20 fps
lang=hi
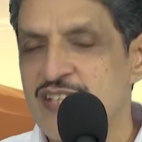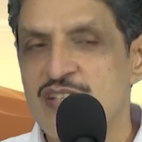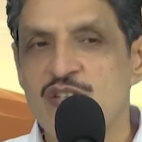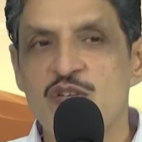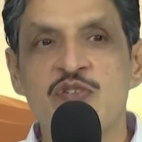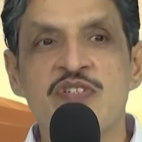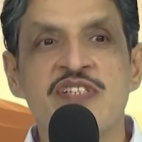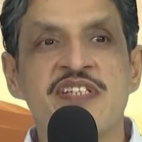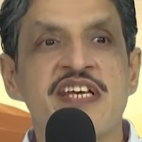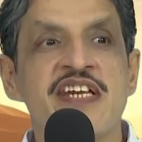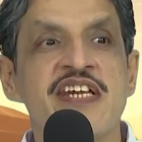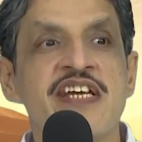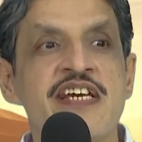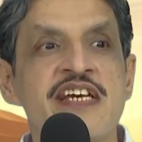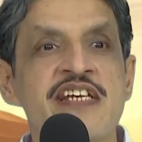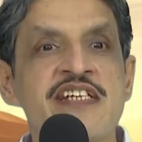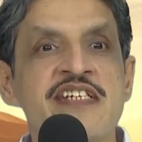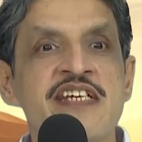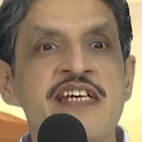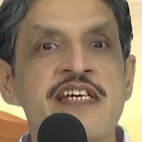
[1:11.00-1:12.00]
तो इस
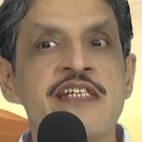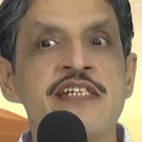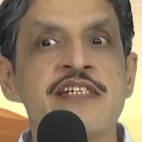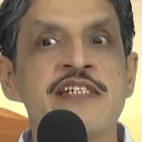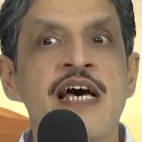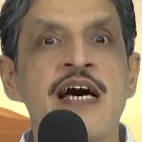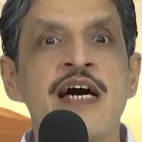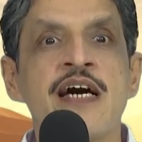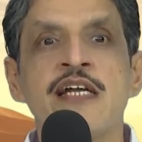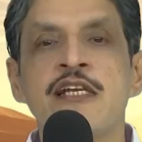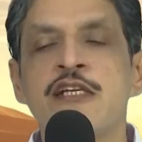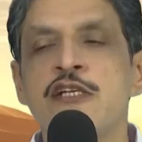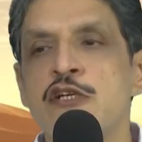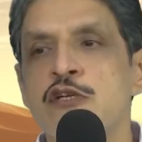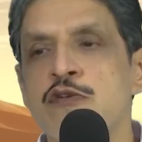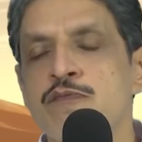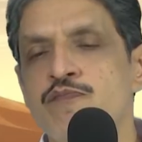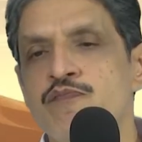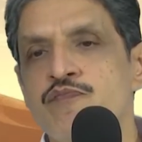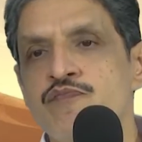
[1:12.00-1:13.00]
तरीके से इंसान
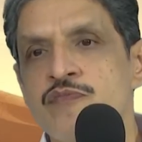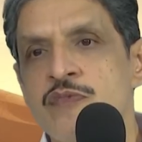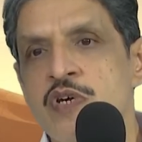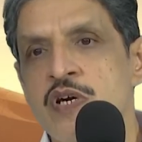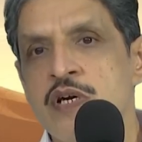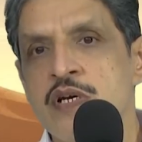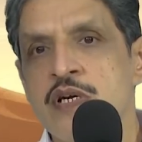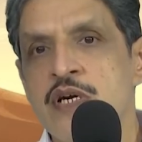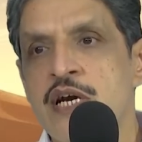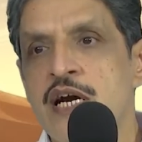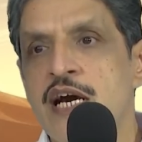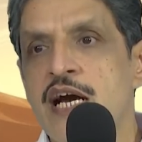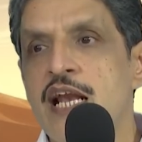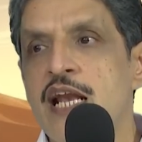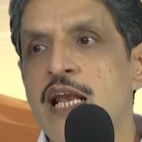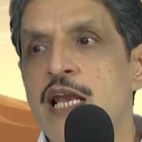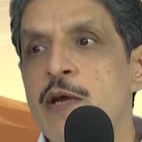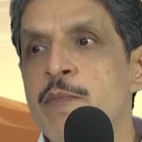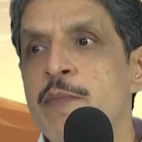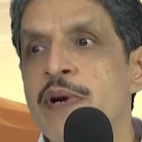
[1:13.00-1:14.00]

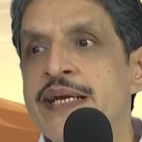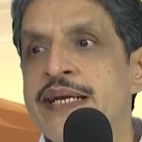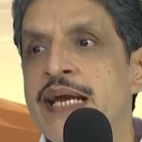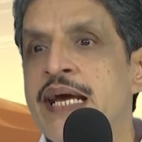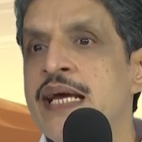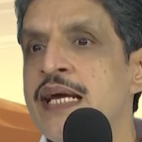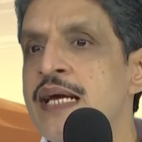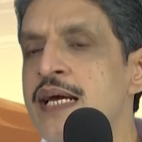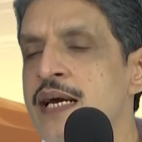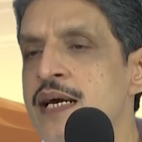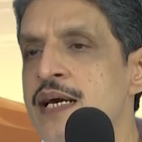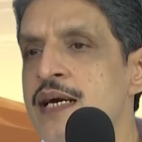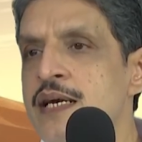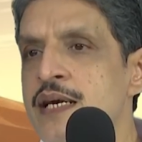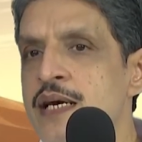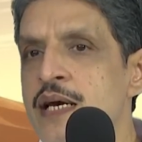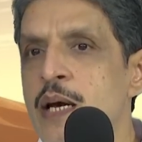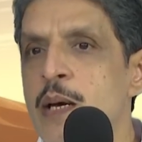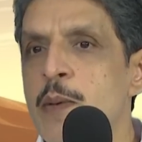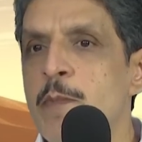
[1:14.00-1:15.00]
लिमिटिंग
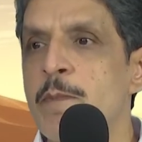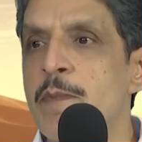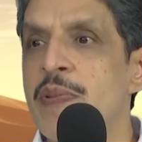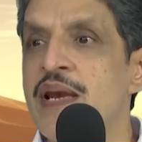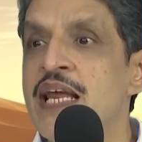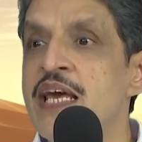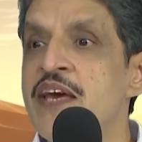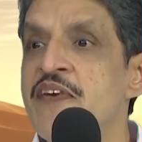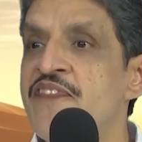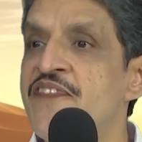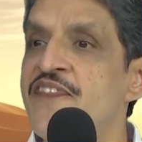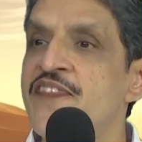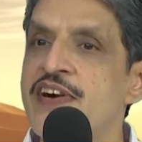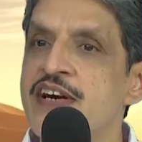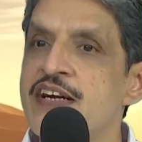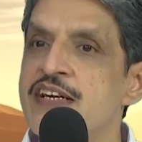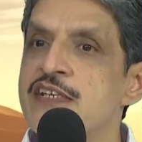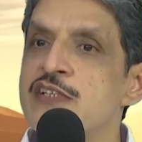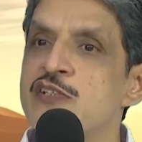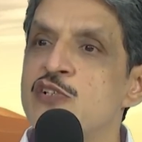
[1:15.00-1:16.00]
बिलीफ
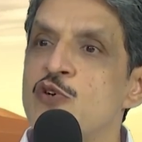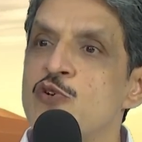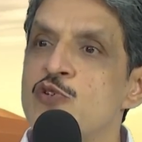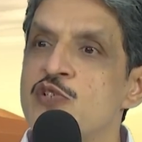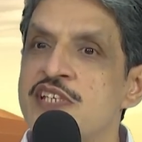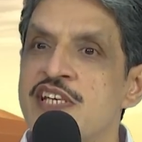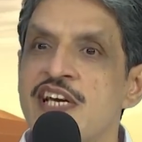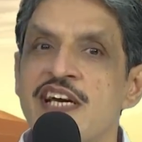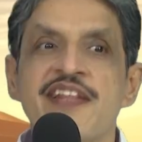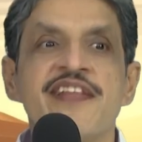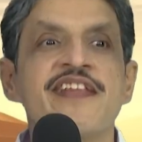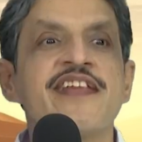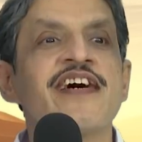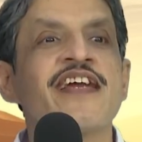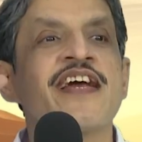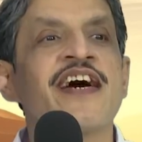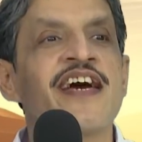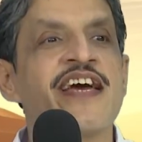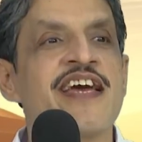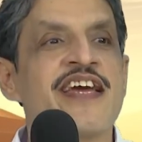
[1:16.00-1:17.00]
जो उसके
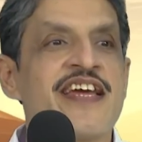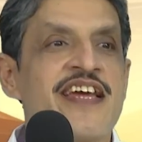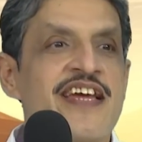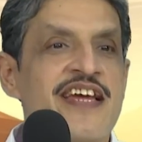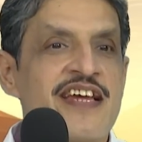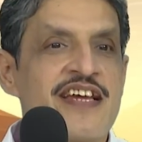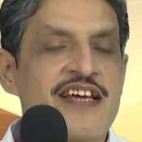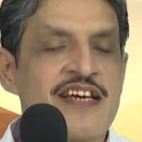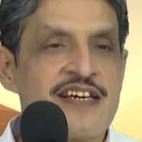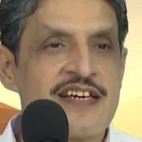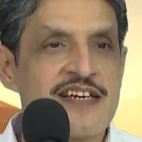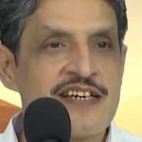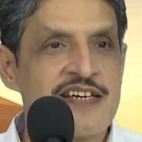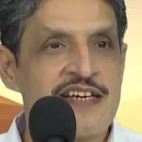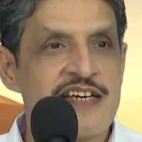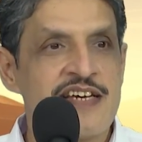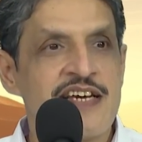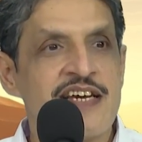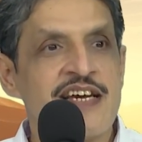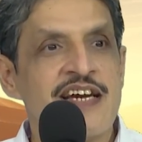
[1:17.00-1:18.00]
अंदर है
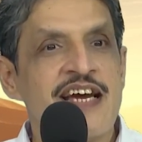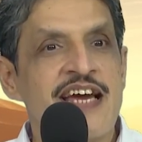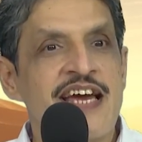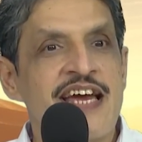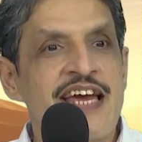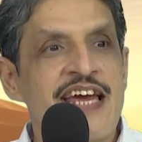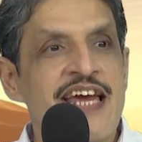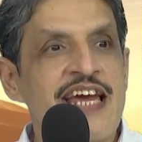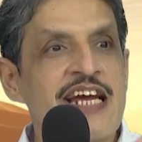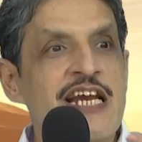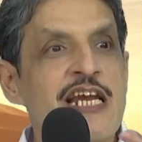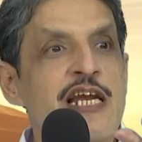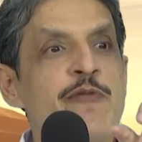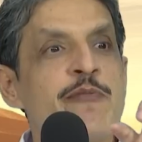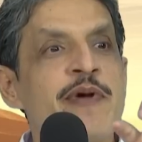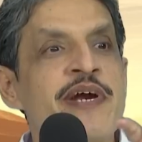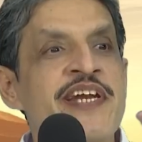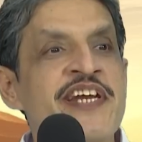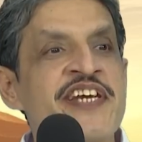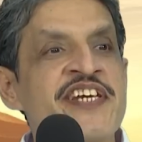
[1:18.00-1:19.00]
एक
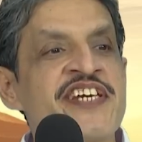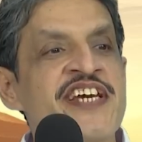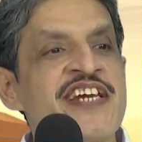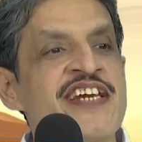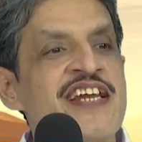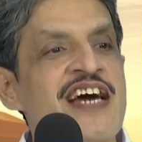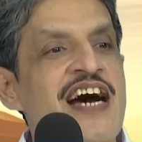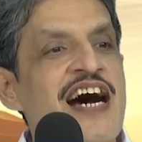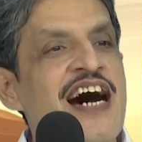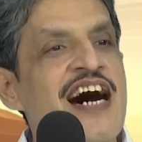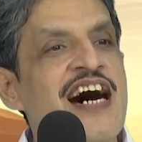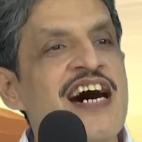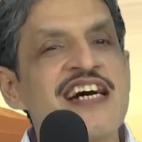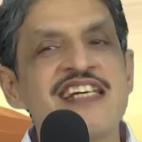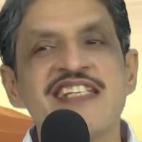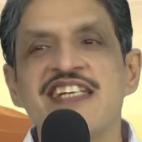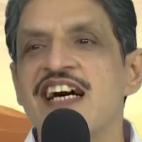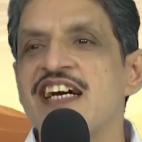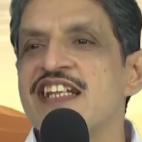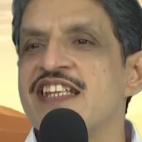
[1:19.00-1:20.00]
लिमिटेशन आ
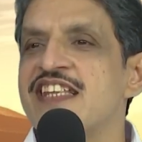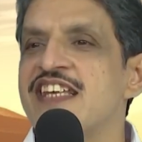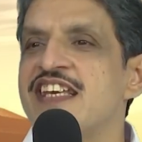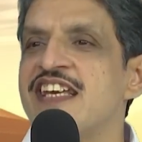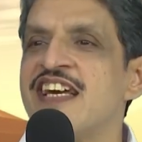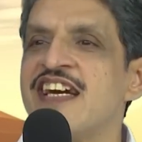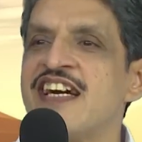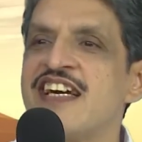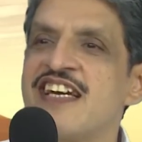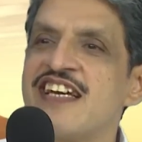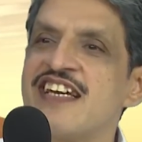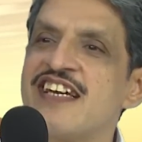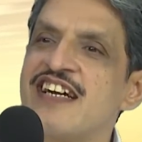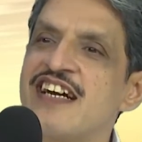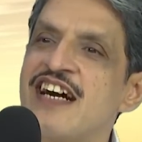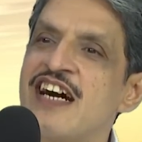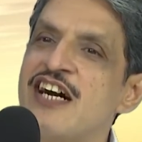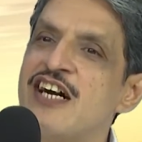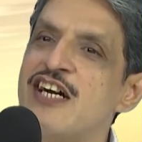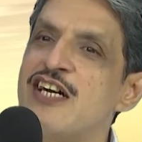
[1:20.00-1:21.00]
जाती है
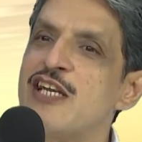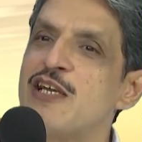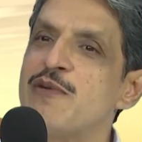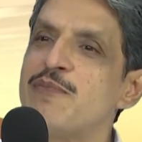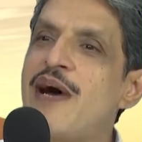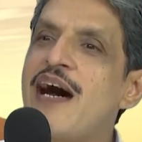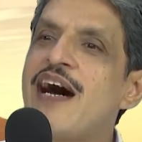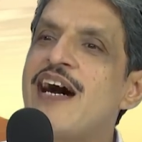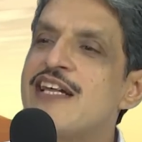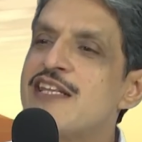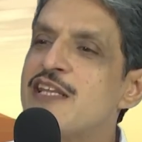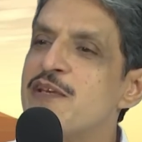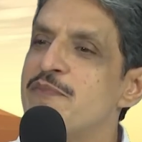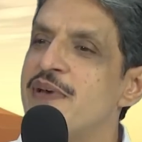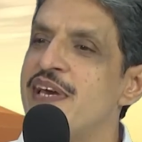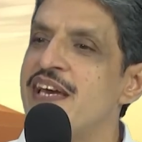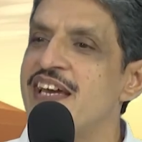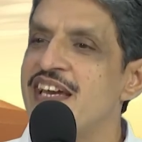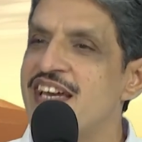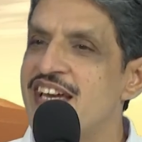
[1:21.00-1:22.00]
हर बात
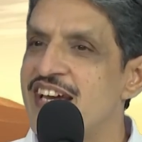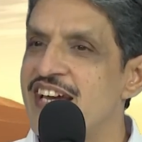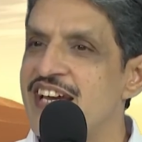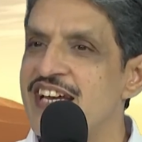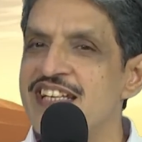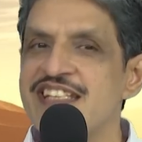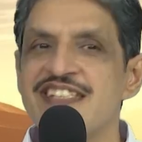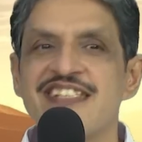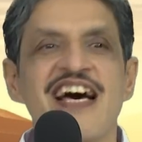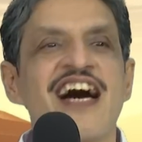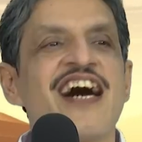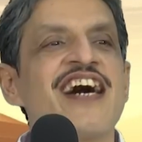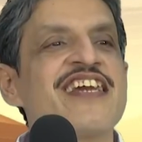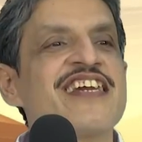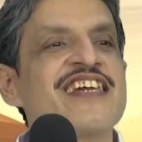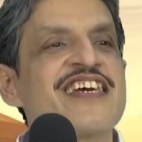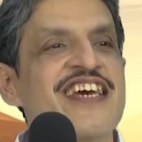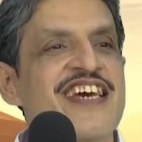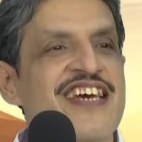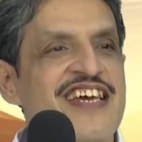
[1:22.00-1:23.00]
में
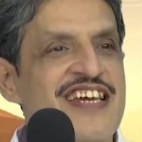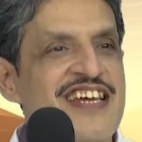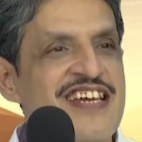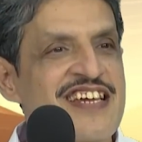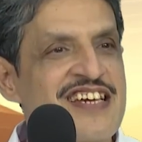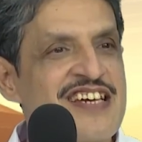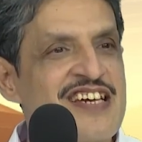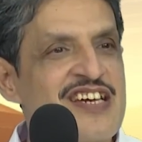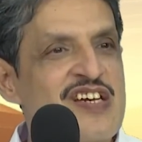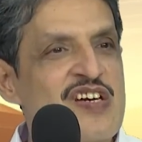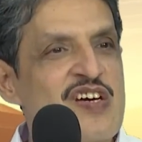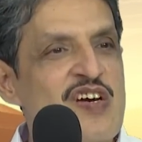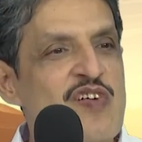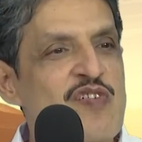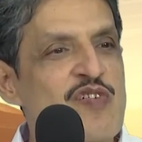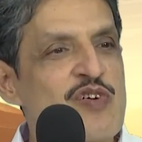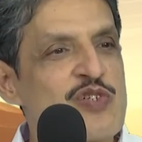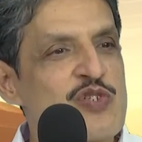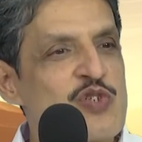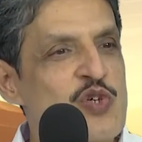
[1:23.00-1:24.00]
इंसान की
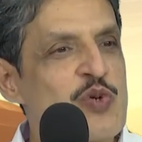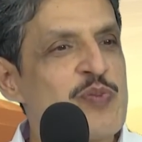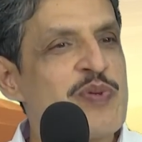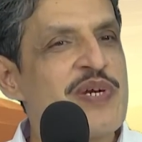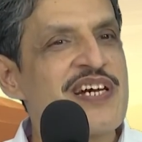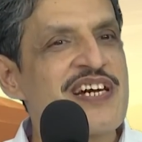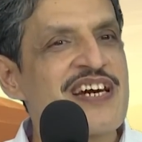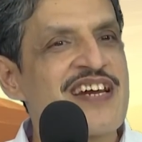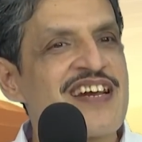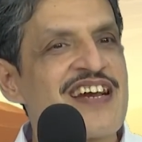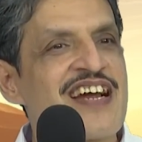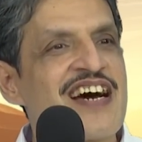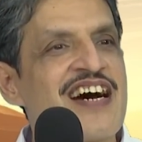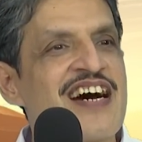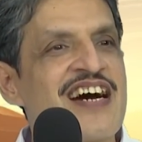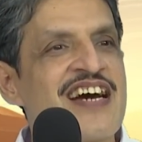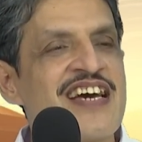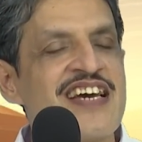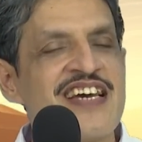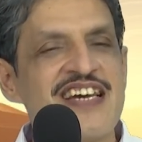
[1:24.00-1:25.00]
वो जो भी कर
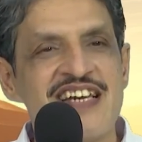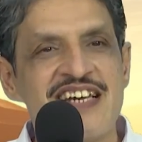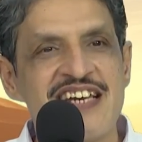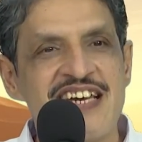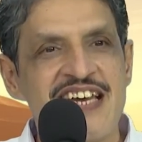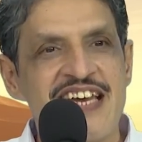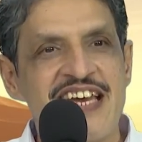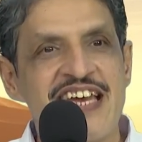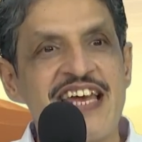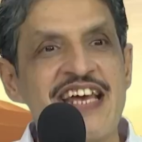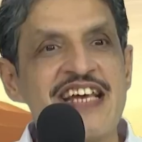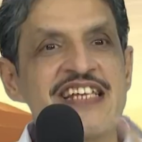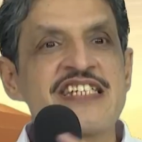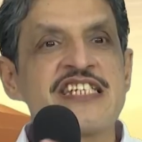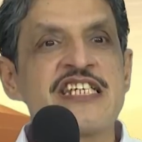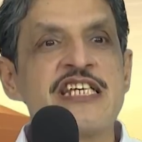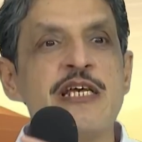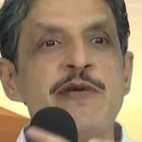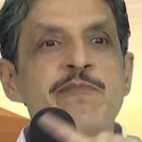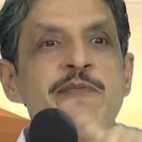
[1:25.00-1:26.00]
रहा है एक
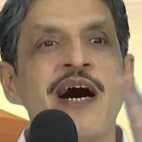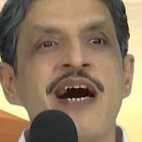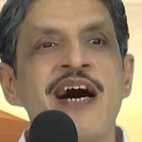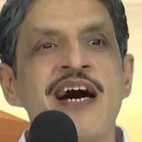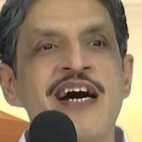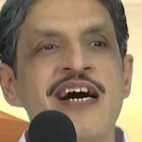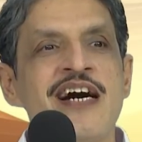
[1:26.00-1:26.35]
सीमा